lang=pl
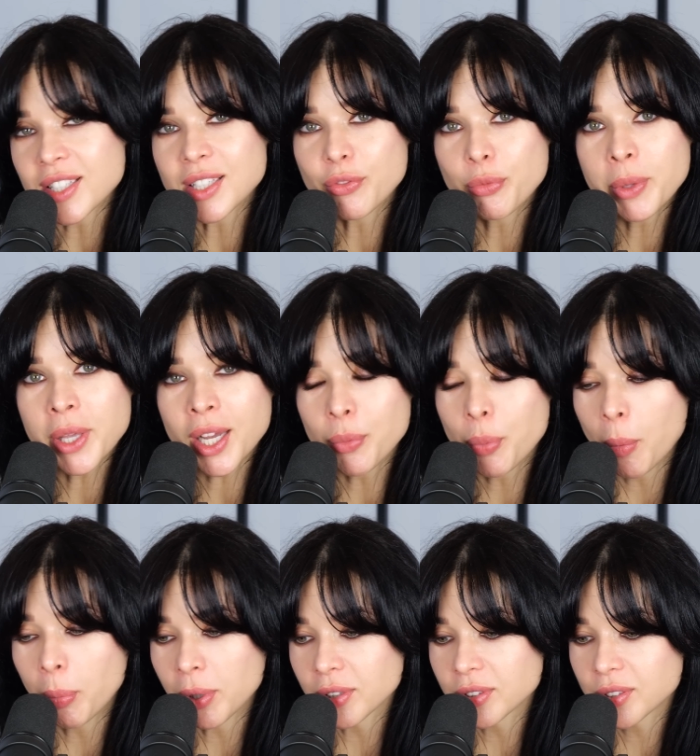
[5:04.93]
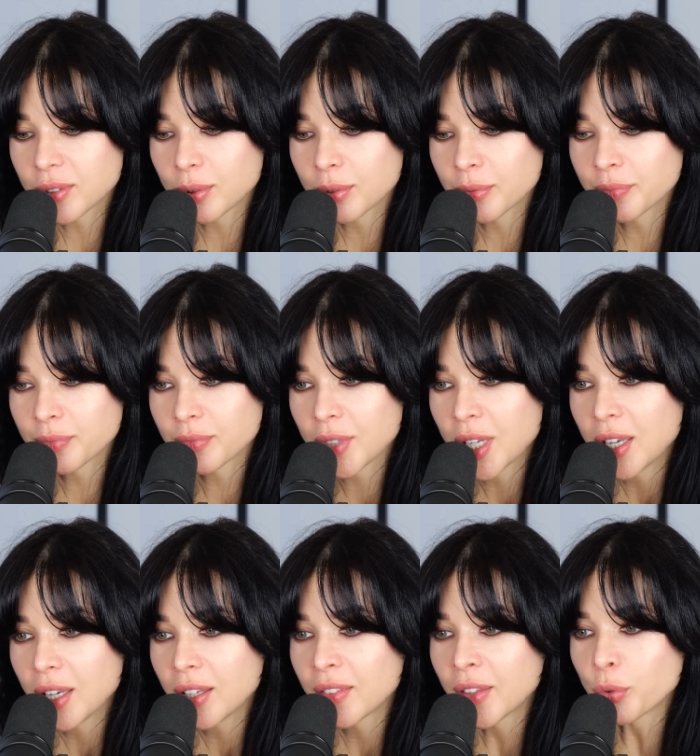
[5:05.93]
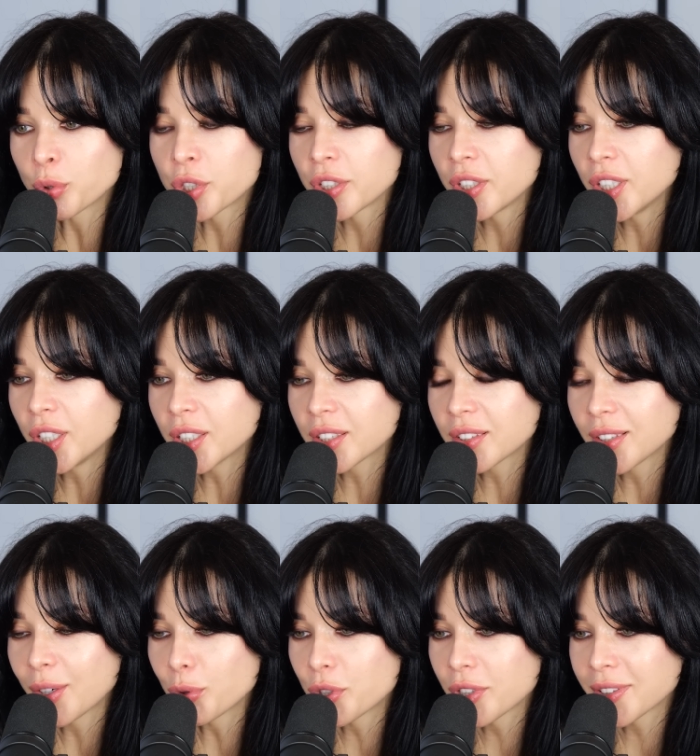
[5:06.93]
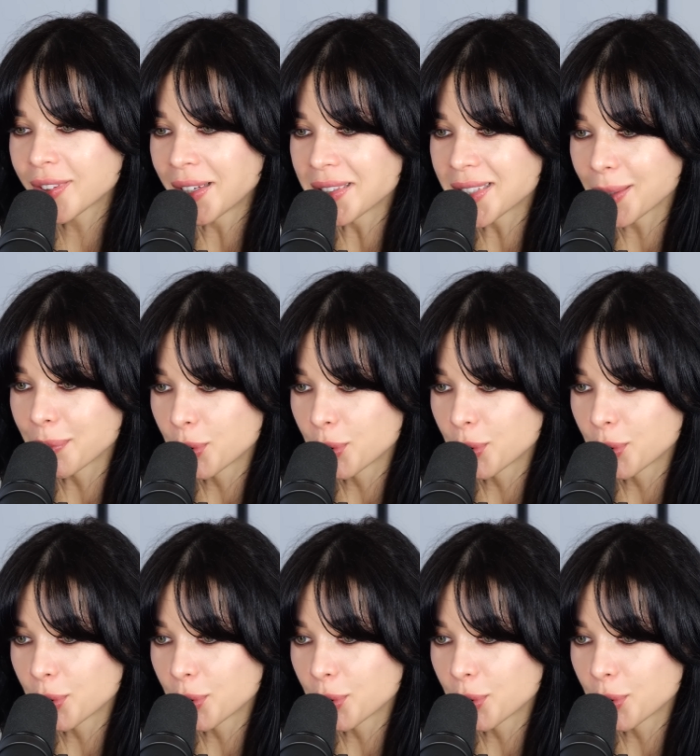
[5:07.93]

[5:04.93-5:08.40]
z FBI po prostu. Albo z Biurem nauczy Ochrony ich, Rządu. Nauczy ich tańca